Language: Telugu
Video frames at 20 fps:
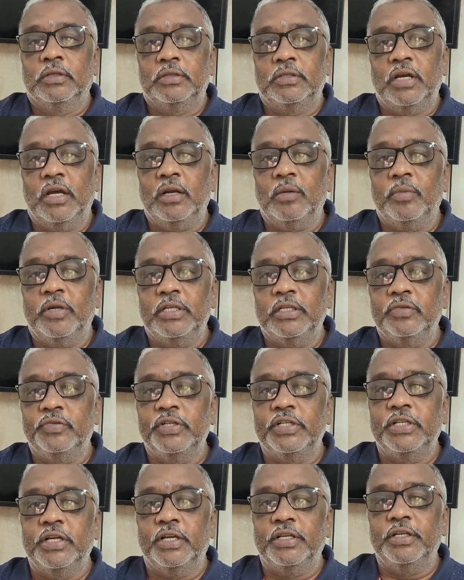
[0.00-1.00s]
చాలా మంచి
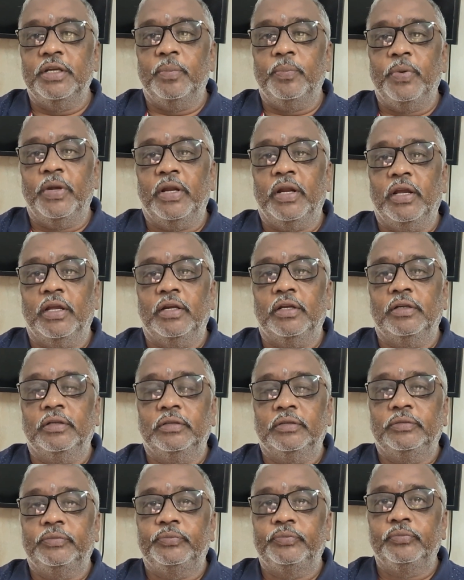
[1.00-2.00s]
విషయం చెప్పారు ఆయన
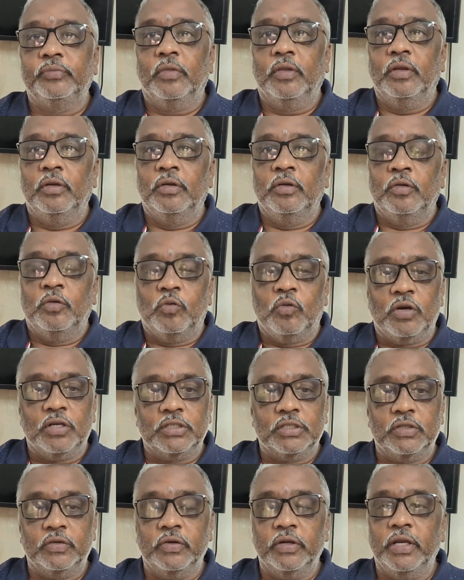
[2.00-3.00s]

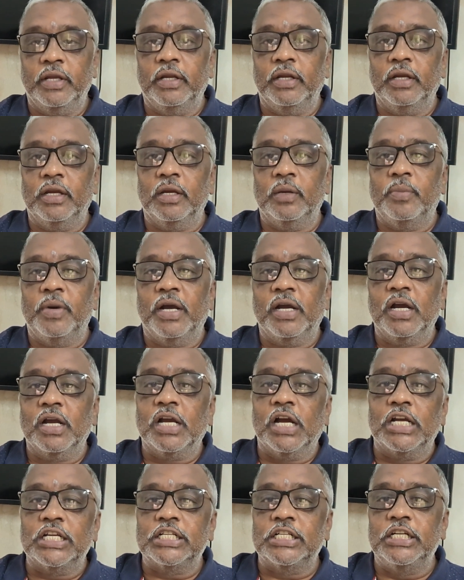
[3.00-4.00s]
వాస్తవంగా ఎన్నికలు బాగా
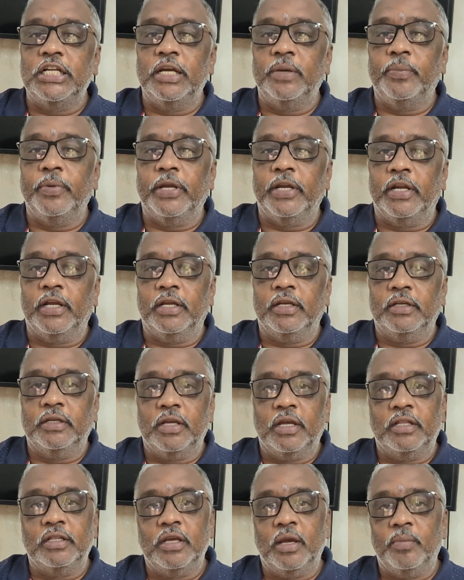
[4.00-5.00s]
కాస్ట్లీ అయిపోయినాయి
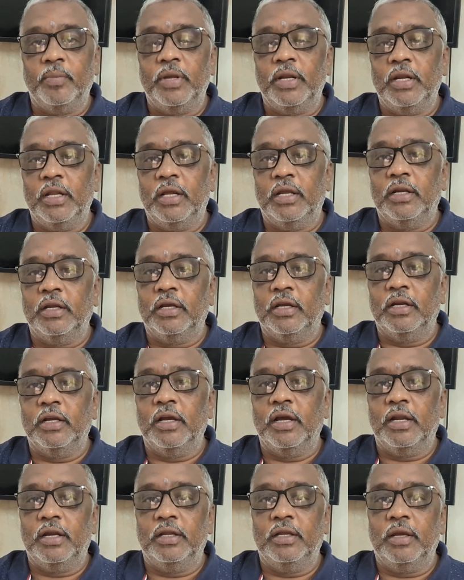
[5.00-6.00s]
అది ఎమ్మెల్యే ఎన్నికలు
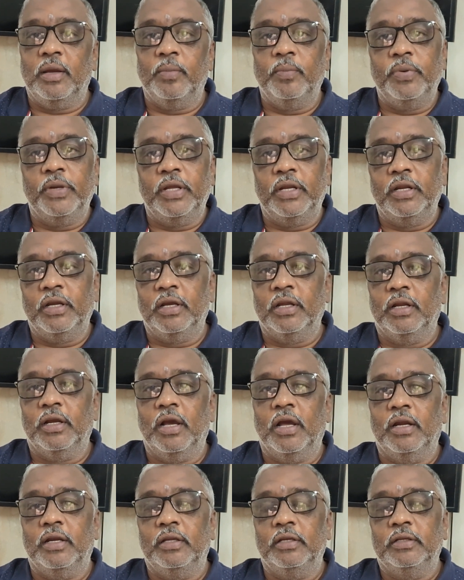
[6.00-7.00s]
కానీ ఎంపీ ఎన్నికలు
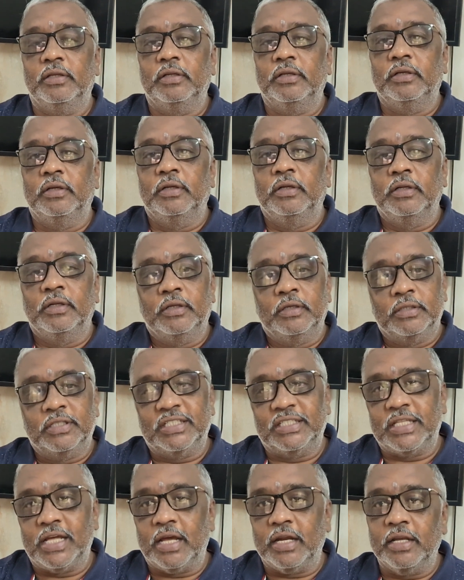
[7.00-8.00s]
కానీ
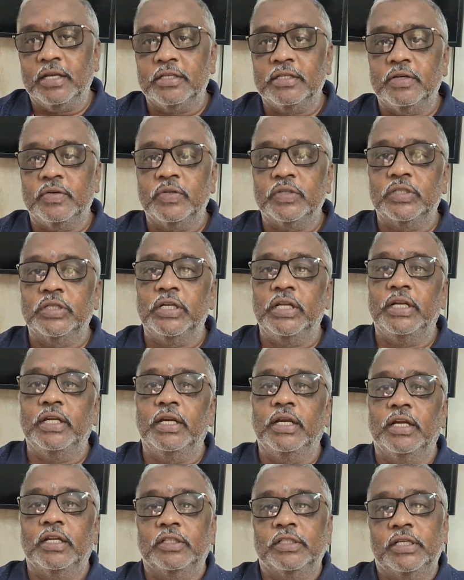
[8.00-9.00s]
స్థానిక సంస్థల
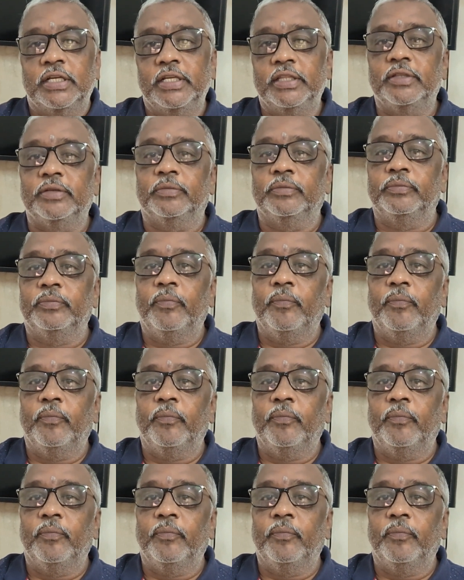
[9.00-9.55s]
ఎన్నికలు సైతం